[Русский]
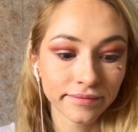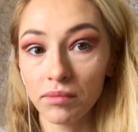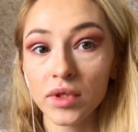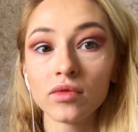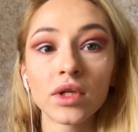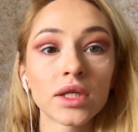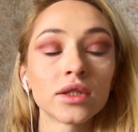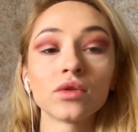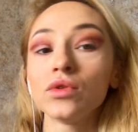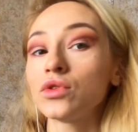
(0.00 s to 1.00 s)
Первый раз
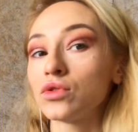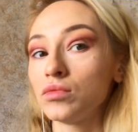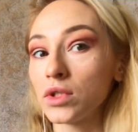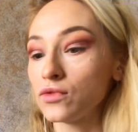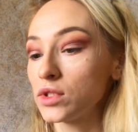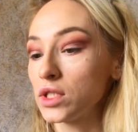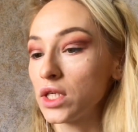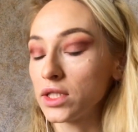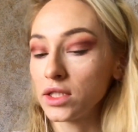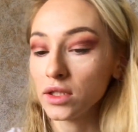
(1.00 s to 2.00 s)
такое, что у меня
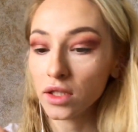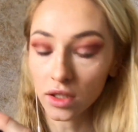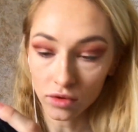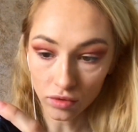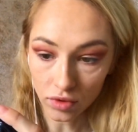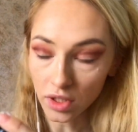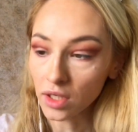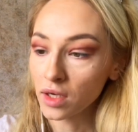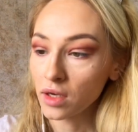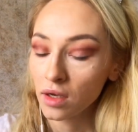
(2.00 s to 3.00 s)
все оттенки, которые
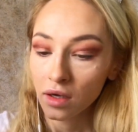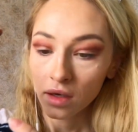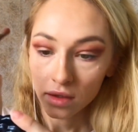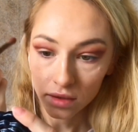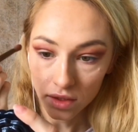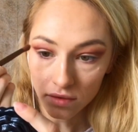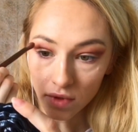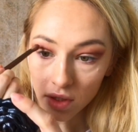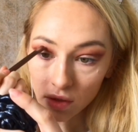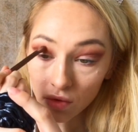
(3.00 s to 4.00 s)

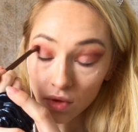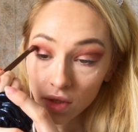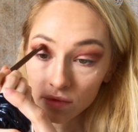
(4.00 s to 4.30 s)
назвала Гуар,